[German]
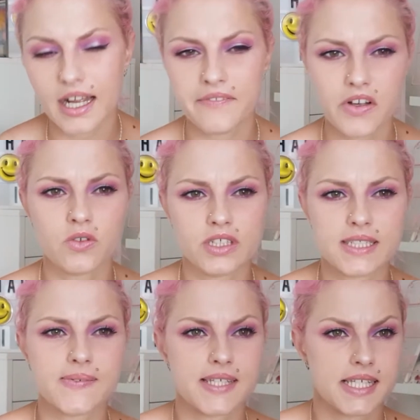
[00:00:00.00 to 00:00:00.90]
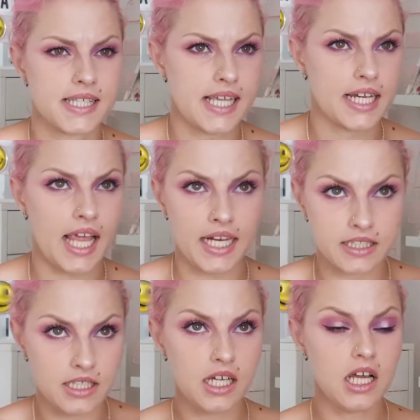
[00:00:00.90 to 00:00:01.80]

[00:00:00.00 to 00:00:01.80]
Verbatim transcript: Einfach nur das, was ich sehr gerne